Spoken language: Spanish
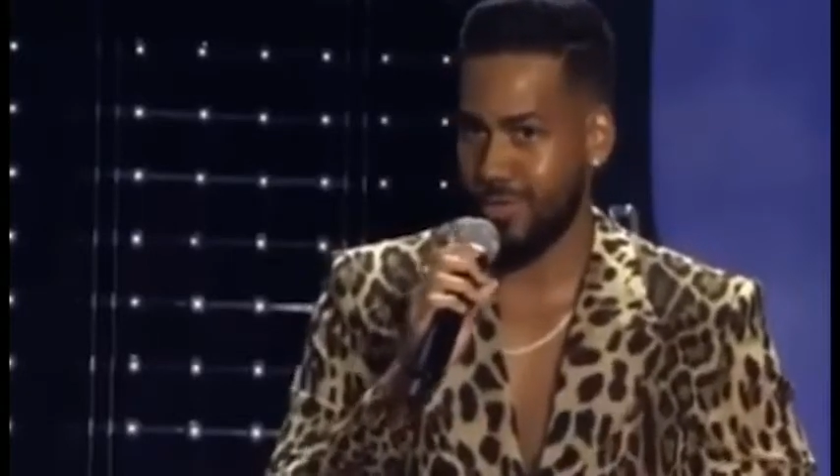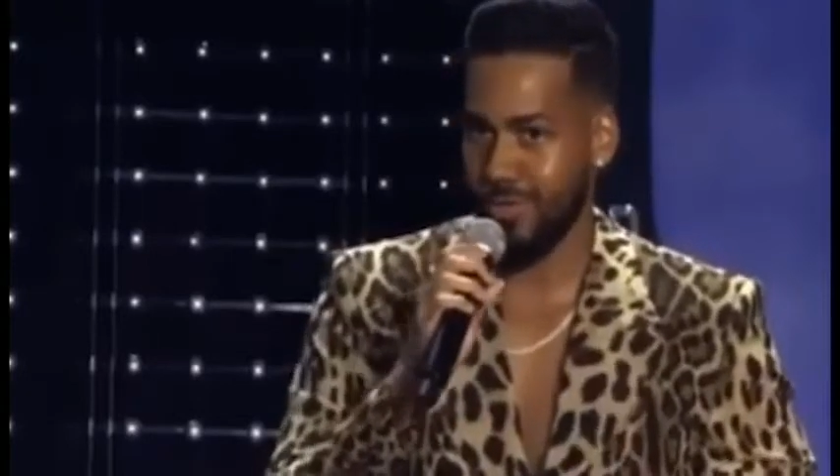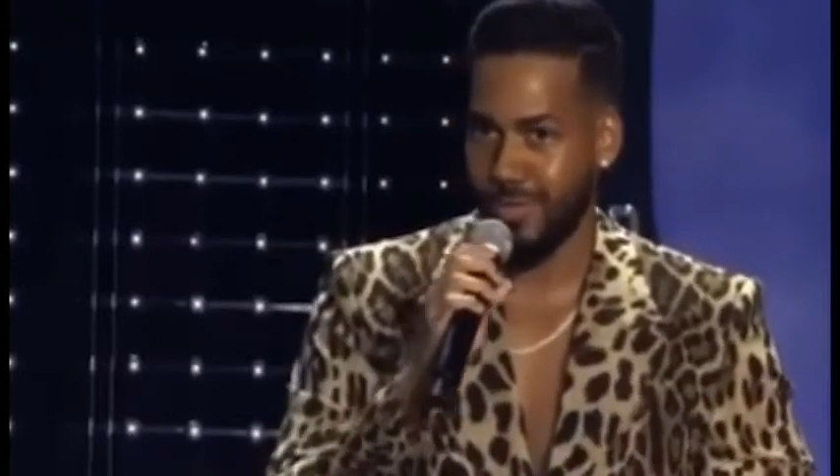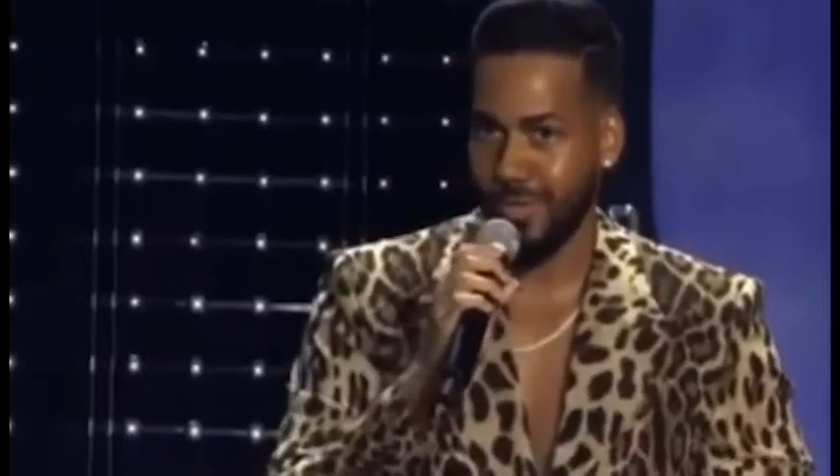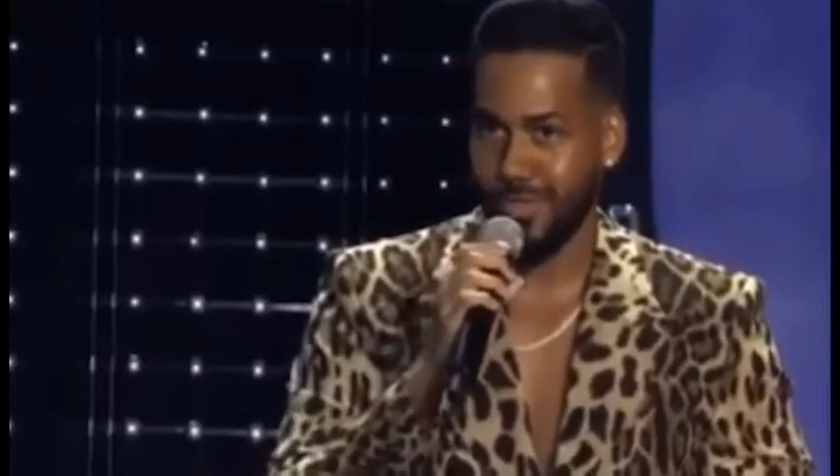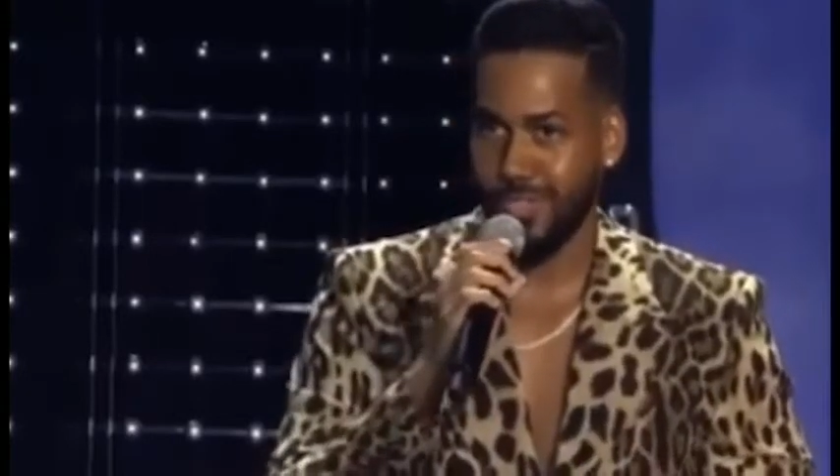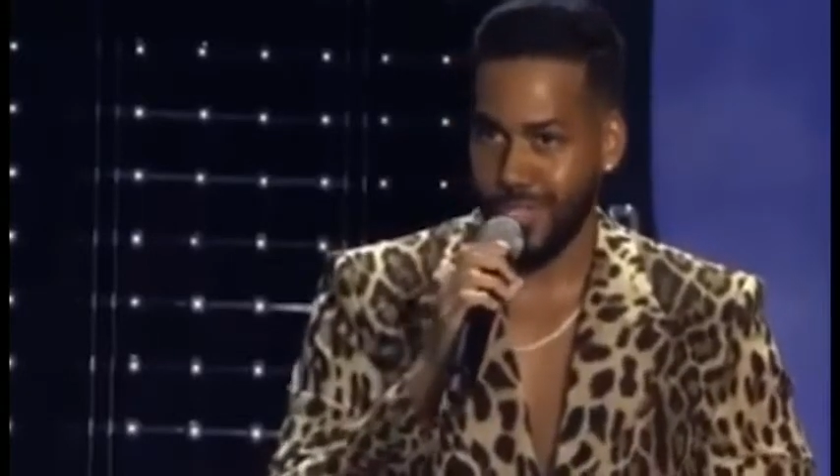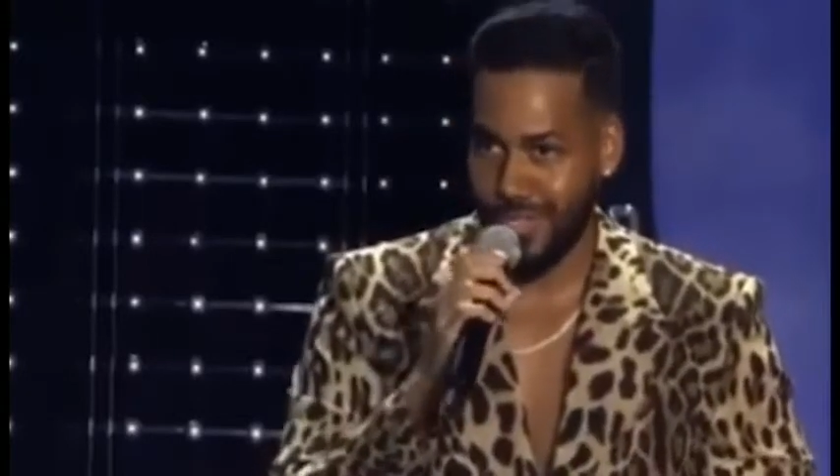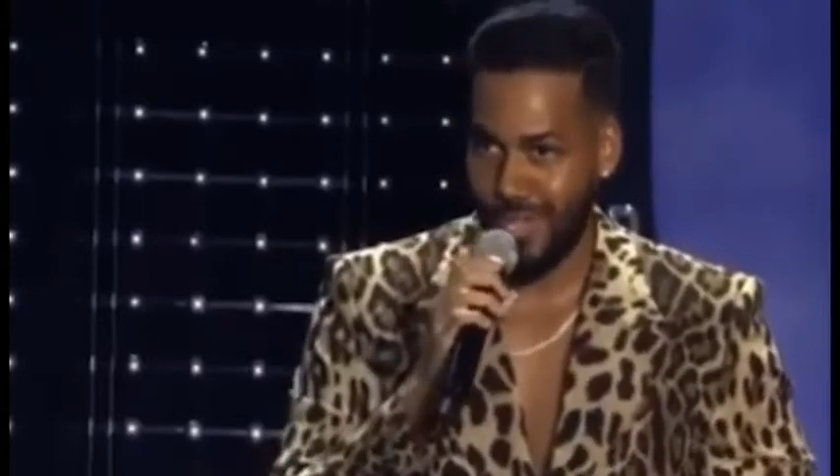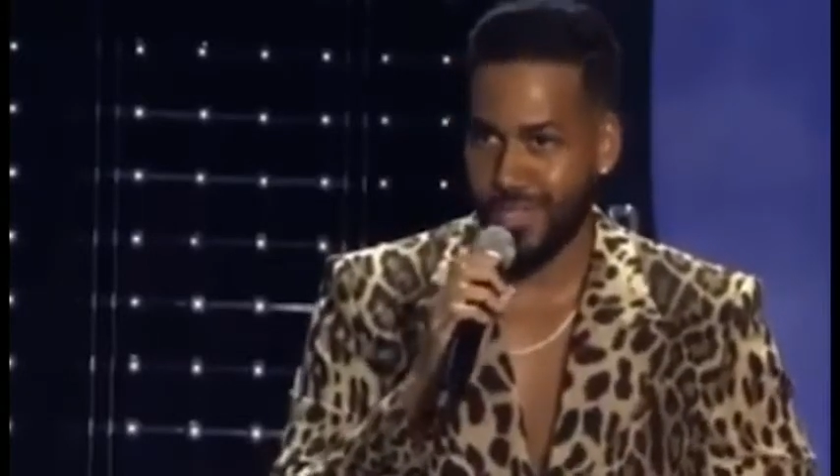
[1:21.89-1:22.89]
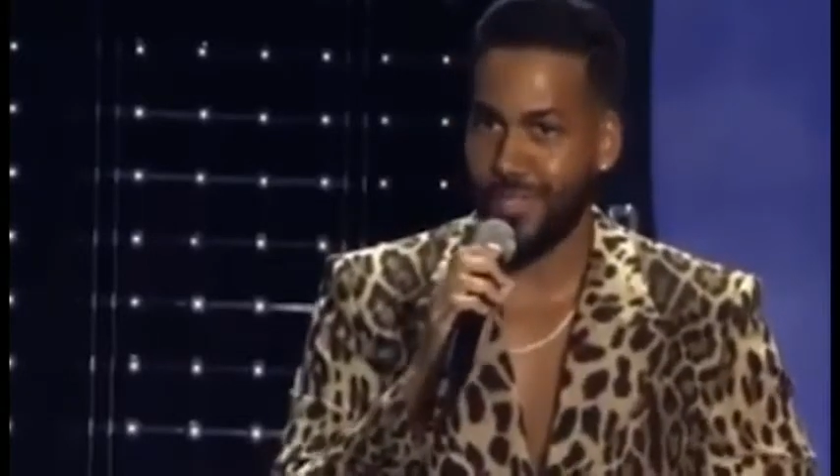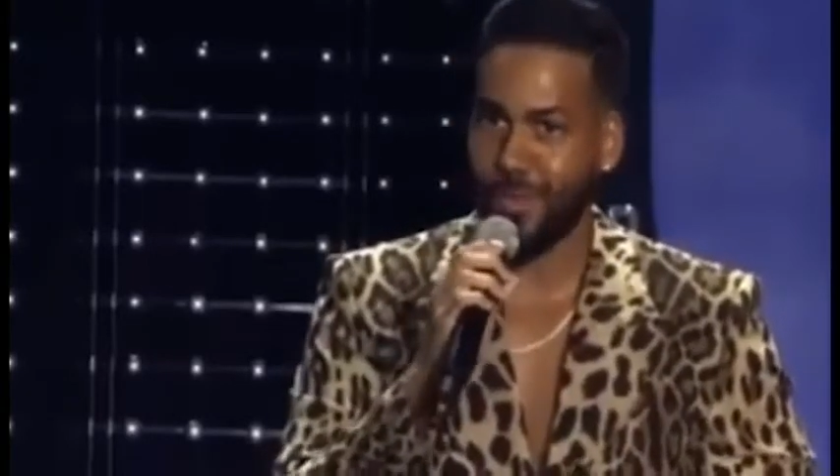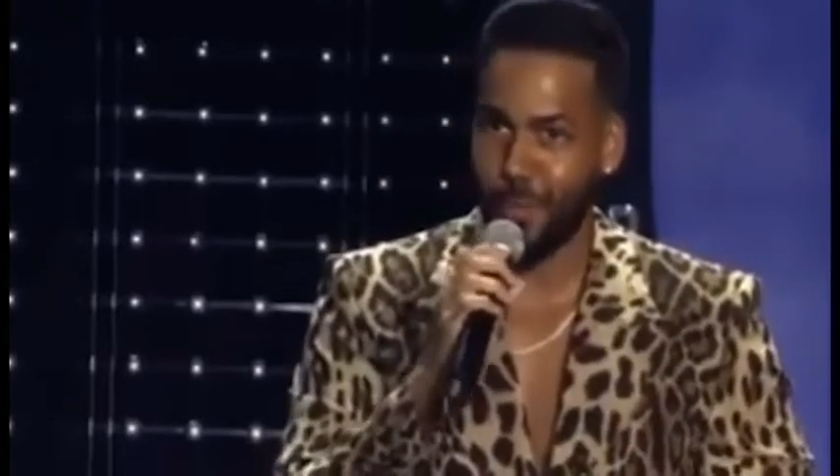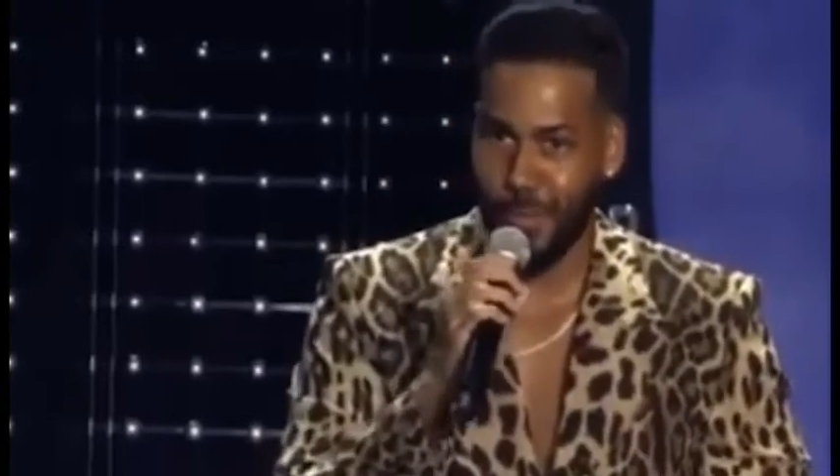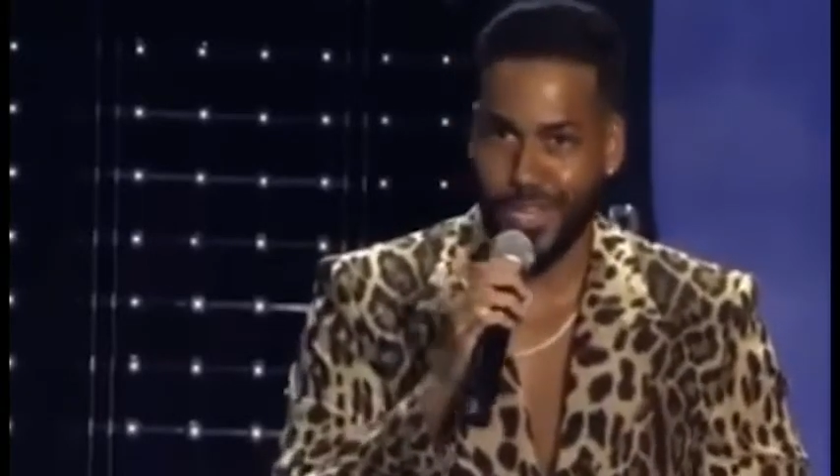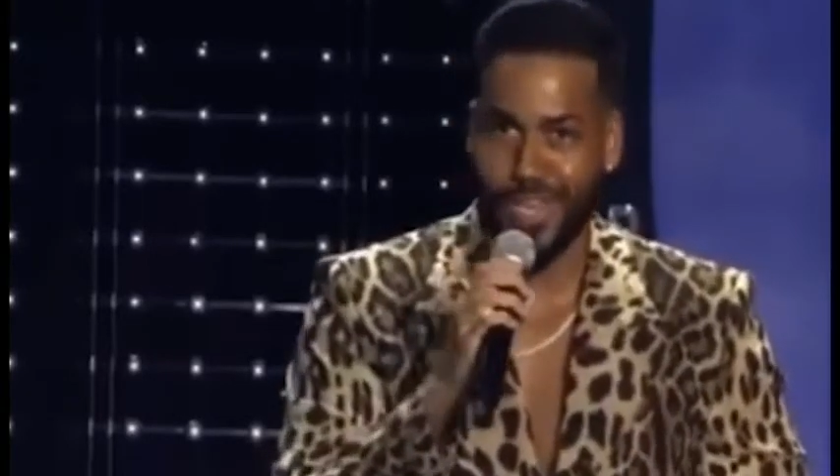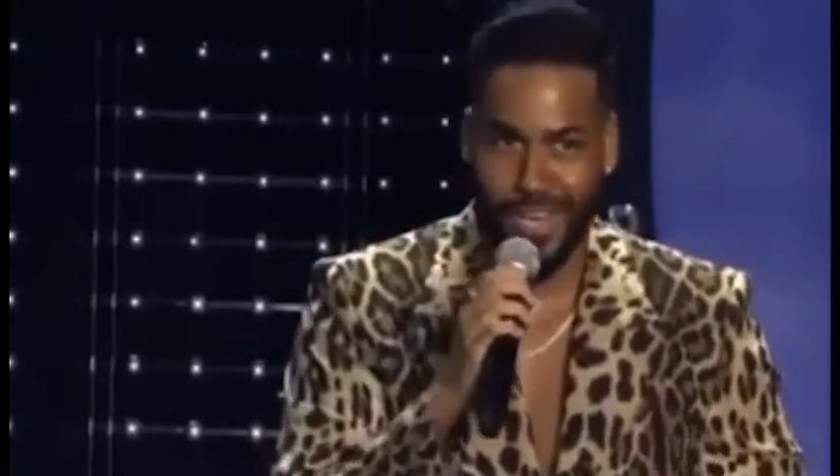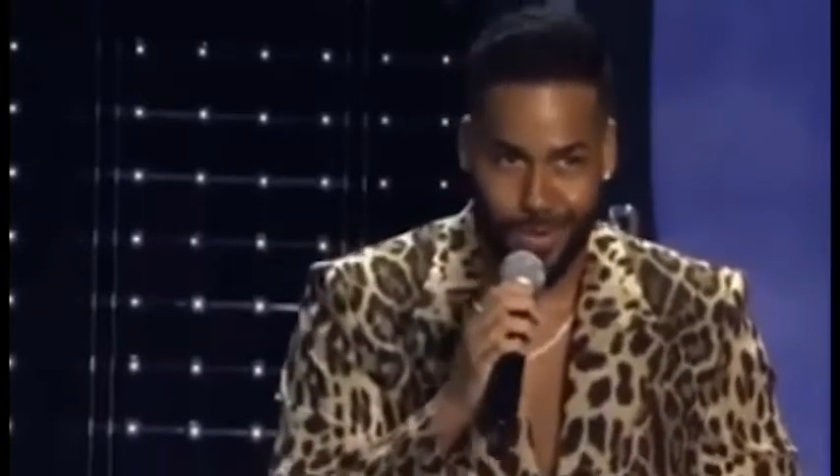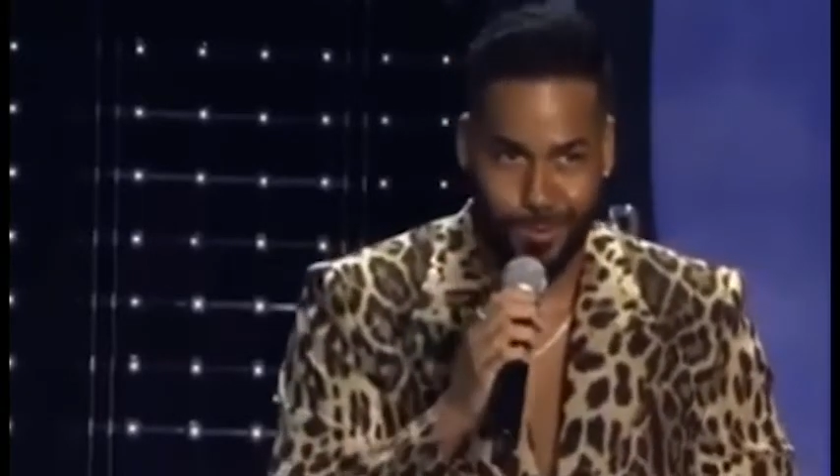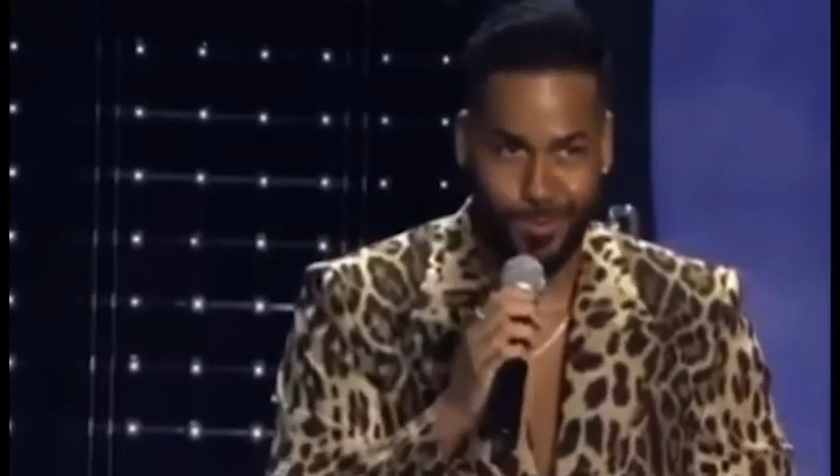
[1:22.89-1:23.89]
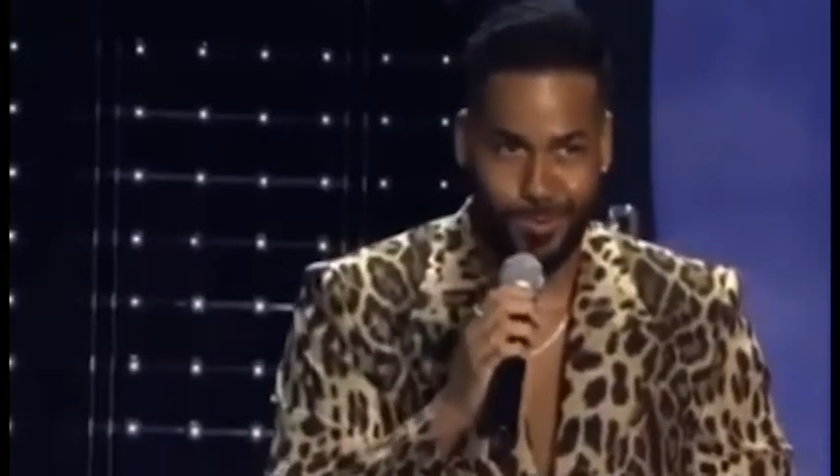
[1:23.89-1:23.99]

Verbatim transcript: se siente dominicano